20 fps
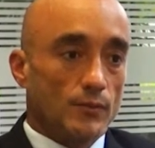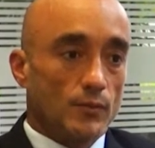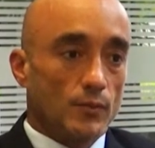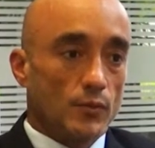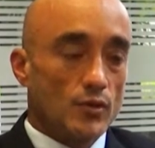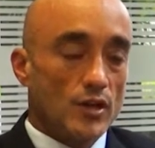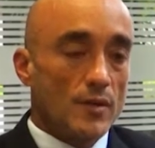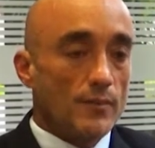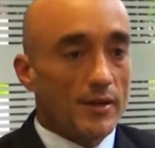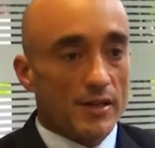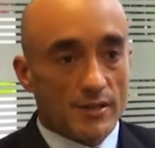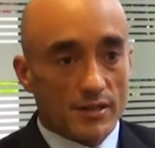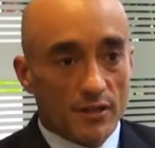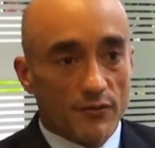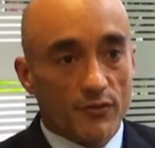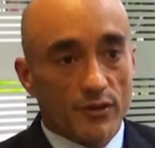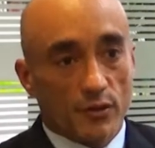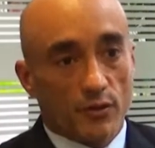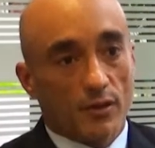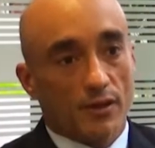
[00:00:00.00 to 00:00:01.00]
muy
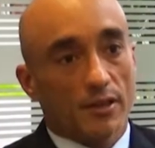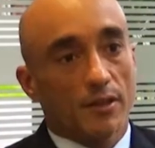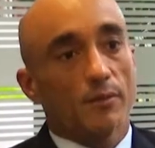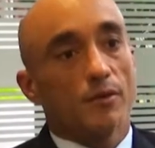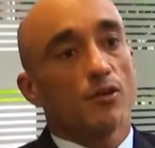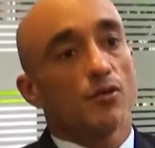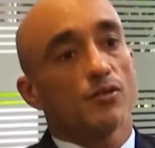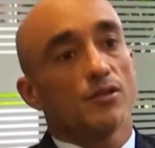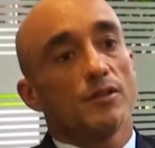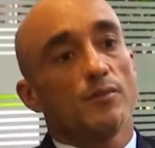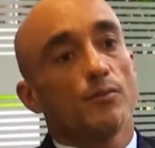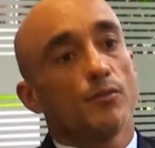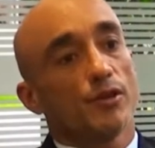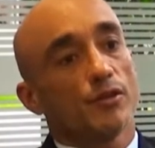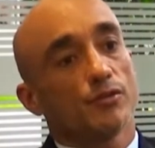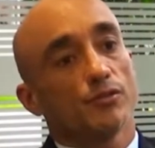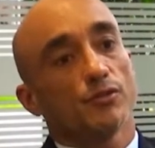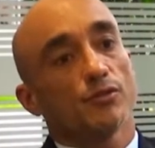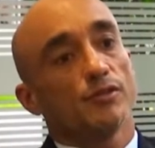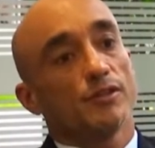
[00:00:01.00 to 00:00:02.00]
específico, el tema de los
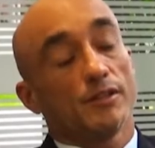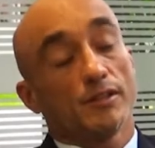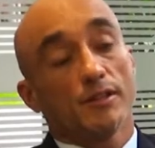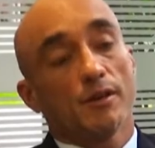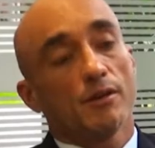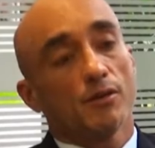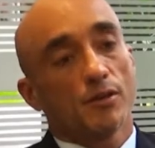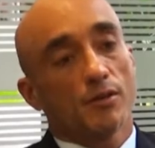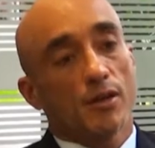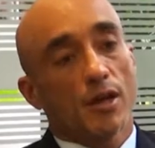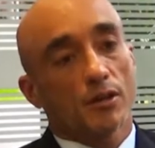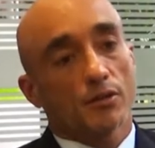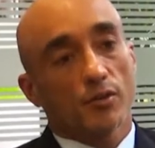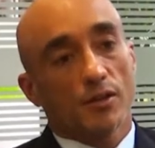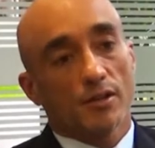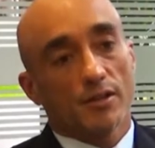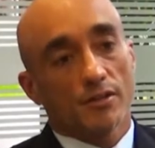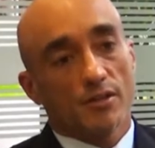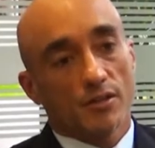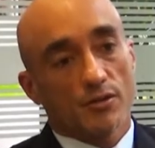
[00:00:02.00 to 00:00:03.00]
impuestos, necesitaba una
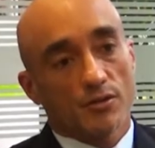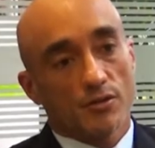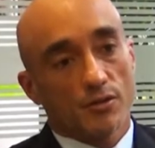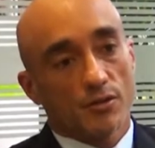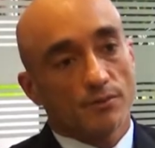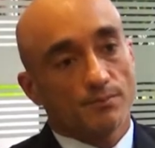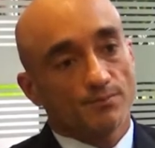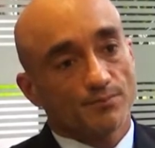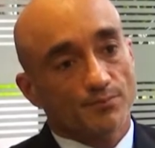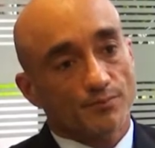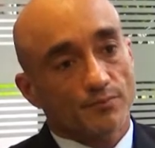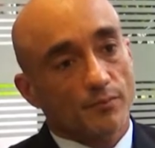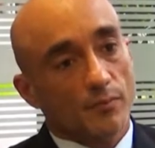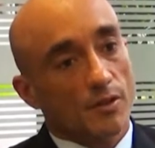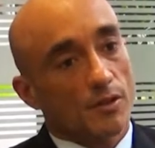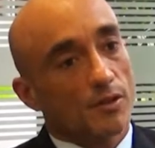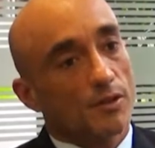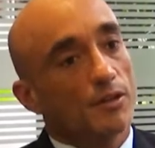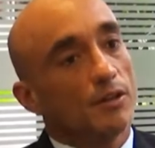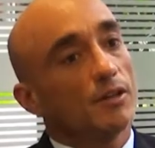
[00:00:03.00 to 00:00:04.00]
actualización
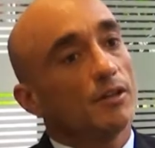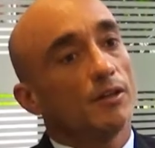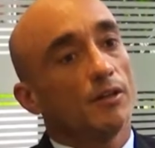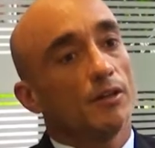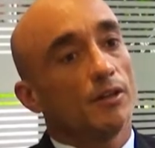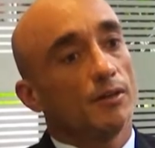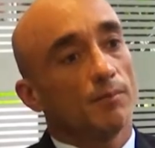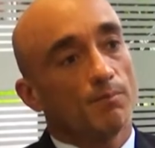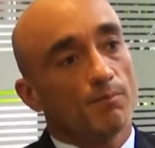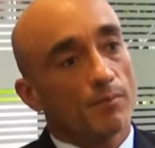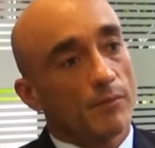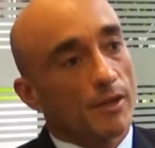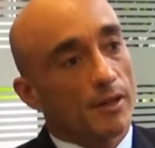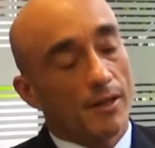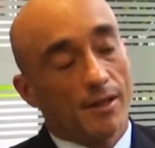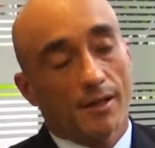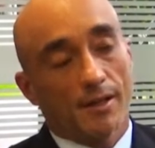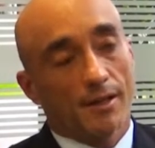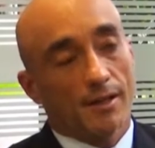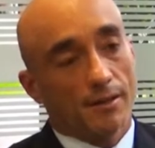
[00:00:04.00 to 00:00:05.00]
y
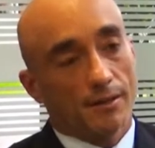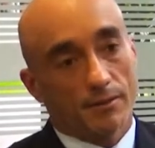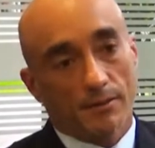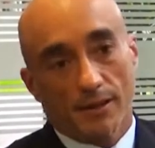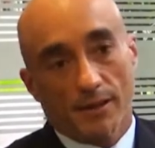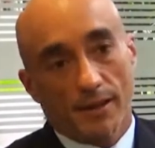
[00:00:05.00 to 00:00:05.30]
eh,